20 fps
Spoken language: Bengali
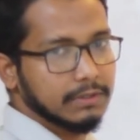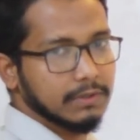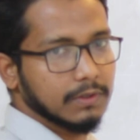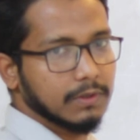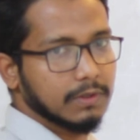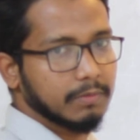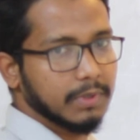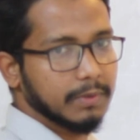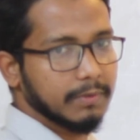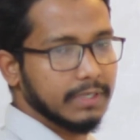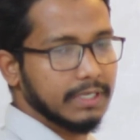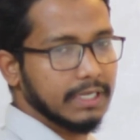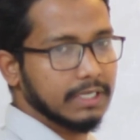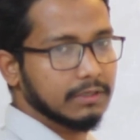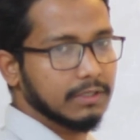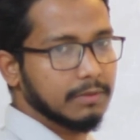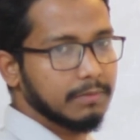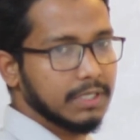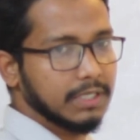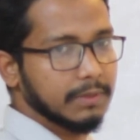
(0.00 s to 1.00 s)
তখন ব্যাপারটা
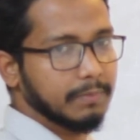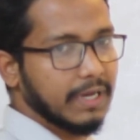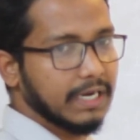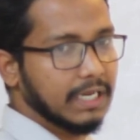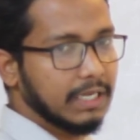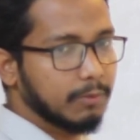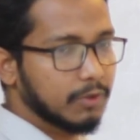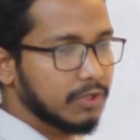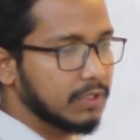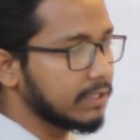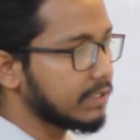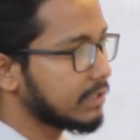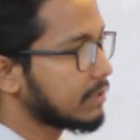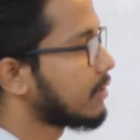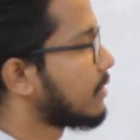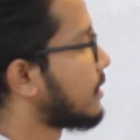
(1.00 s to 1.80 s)
একদম কি পানির মতো ইজি